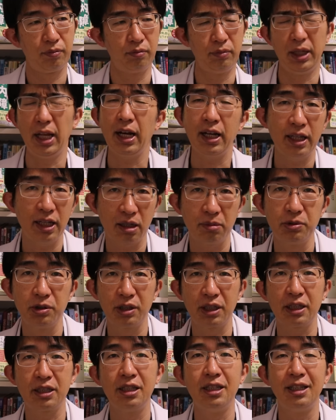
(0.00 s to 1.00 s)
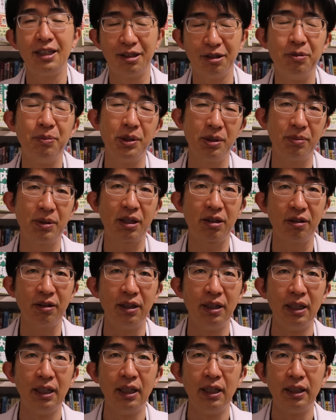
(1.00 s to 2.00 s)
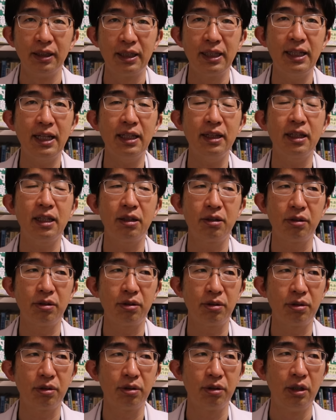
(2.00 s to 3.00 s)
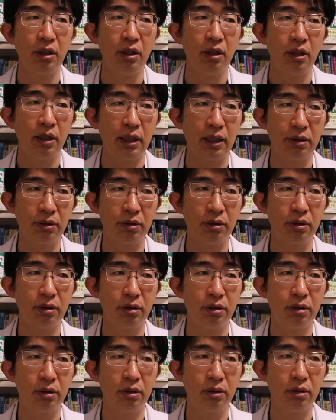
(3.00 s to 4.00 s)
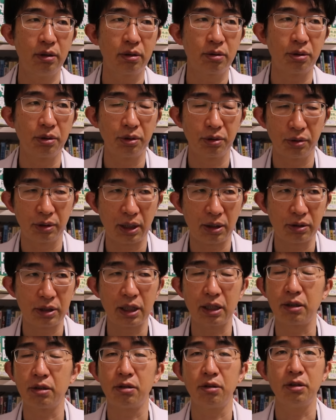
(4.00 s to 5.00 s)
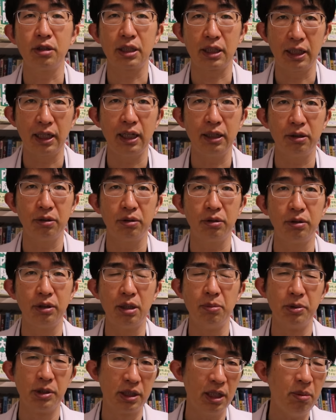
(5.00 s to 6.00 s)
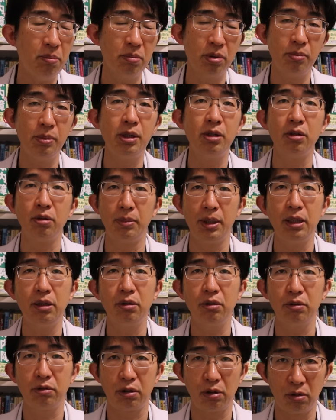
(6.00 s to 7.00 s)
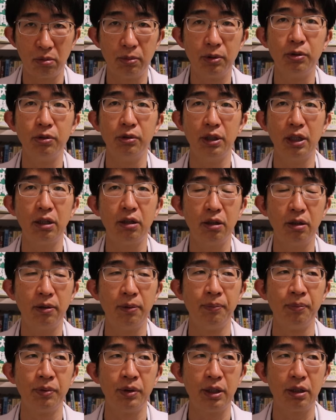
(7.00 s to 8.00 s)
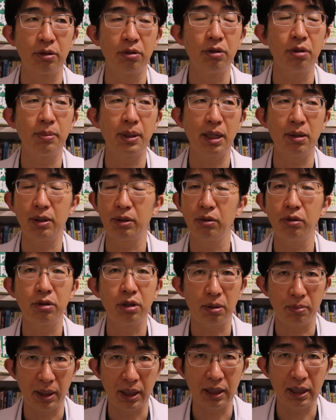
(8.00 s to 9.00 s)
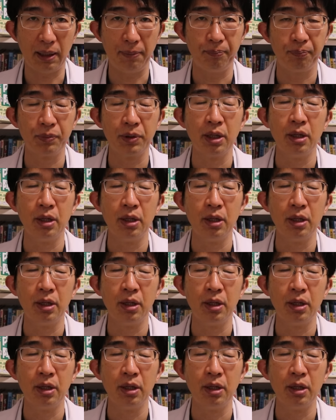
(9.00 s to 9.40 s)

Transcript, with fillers: なかなか難しいと思います。ってなってくると、あのー、この動画をチェックするしかないと。でも全部見るの面倒って思うんですよ。その場合はどうすればいいか。